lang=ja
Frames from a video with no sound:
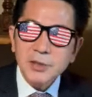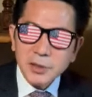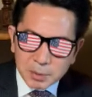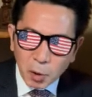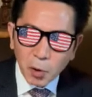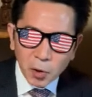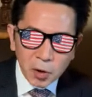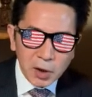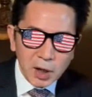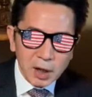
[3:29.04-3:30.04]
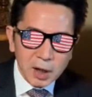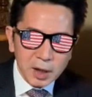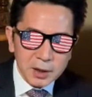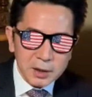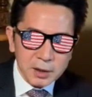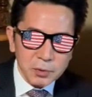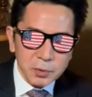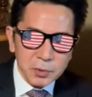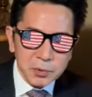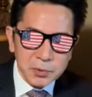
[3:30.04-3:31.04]
でも体の
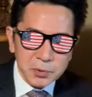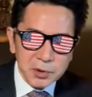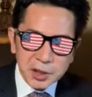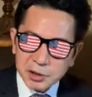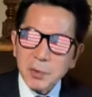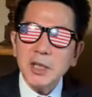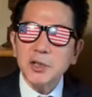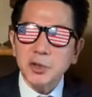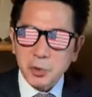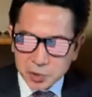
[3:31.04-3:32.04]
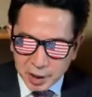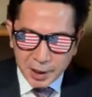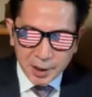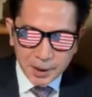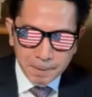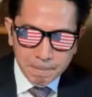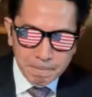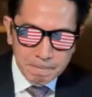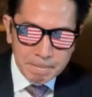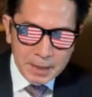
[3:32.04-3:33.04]
構造的には女性
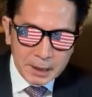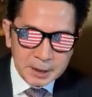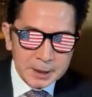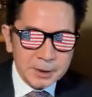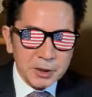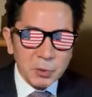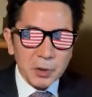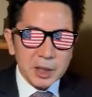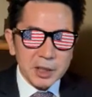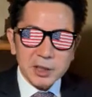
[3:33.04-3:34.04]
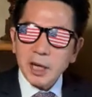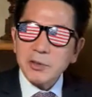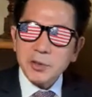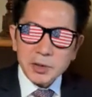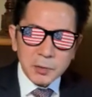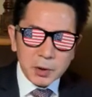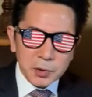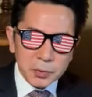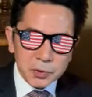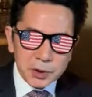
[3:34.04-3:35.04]
で、これ医学的には
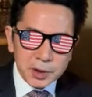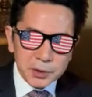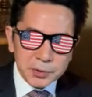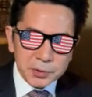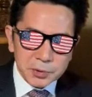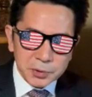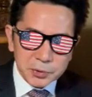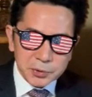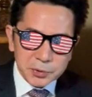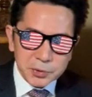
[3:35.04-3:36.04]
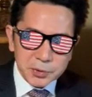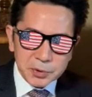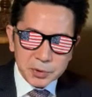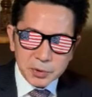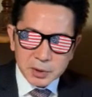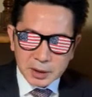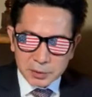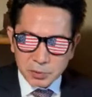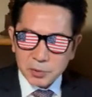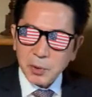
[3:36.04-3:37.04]
両性具有というあ
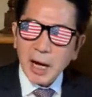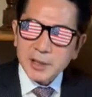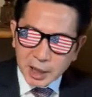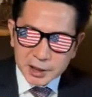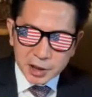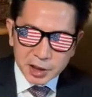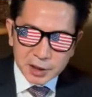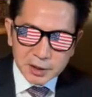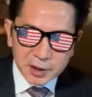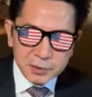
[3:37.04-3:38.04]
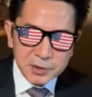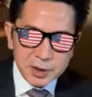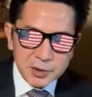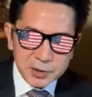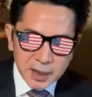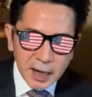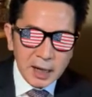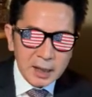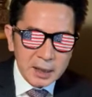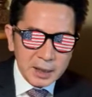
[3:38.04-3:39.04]
のその判断になるんですが、
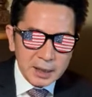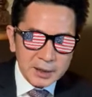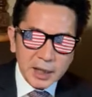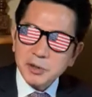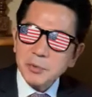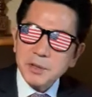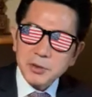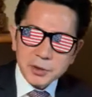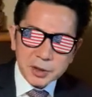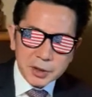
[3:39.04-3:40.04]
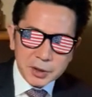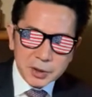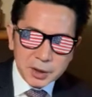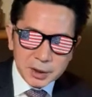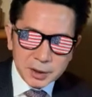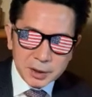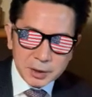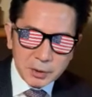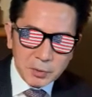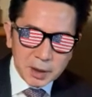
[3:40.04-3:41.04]
えー、男女別に、えー、
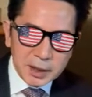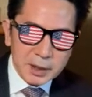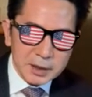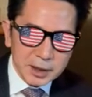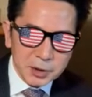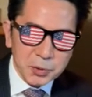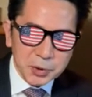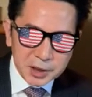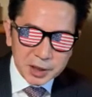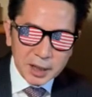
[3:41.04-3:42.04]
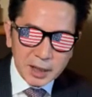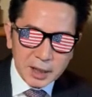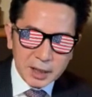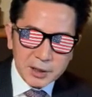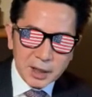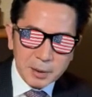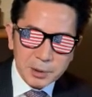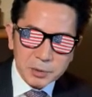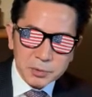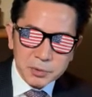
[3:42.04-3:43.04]
分けられた競技に当てはめ
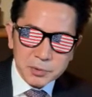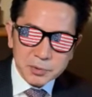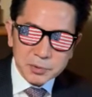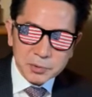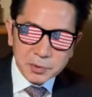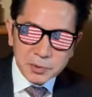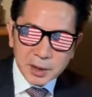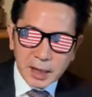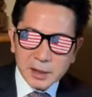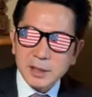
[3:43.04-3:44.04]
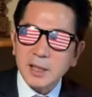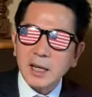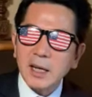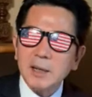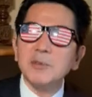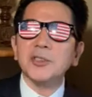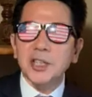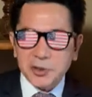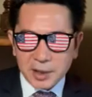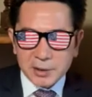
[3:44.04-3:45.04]
ようとすると、これ判断が難
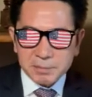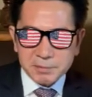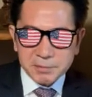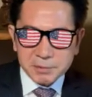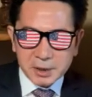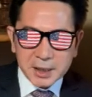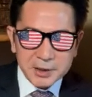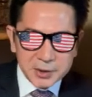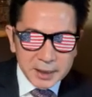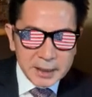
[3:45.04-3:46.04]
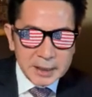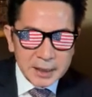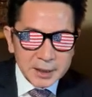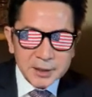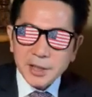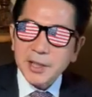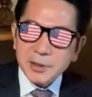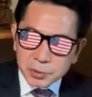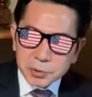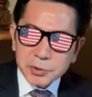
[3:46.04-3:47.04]
しくなるわけですね。で、
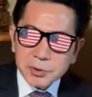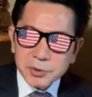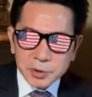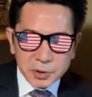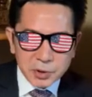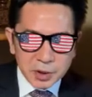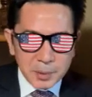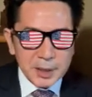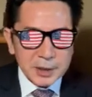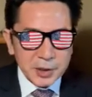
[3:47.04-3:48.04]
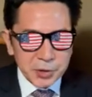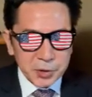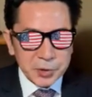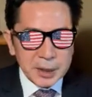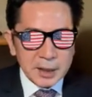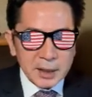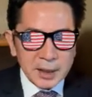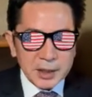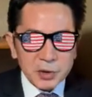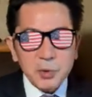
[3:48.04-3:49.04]
結局セメンヤ選手、
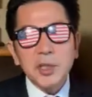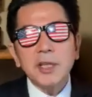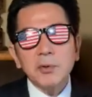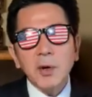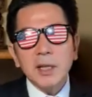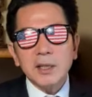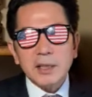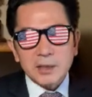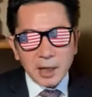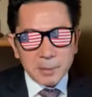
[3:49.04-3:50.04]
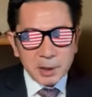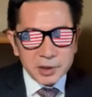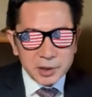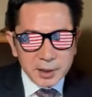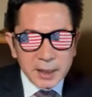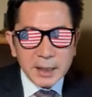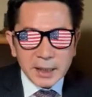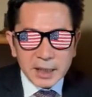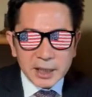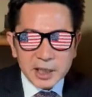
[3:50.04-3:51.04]
えー、女性と判断されまして、
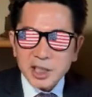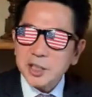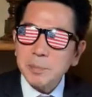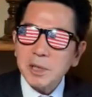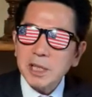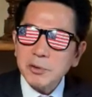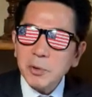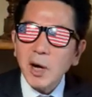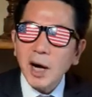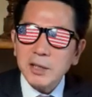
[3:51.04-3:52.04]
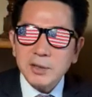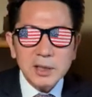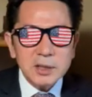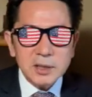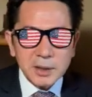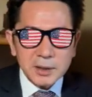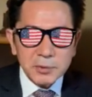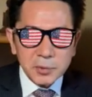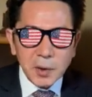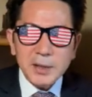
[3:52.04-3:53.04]
えー、金メダルを剥奪される
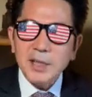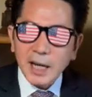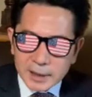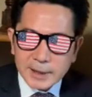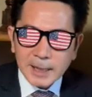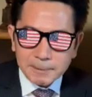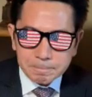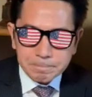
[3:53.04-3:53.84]
ことはなかった。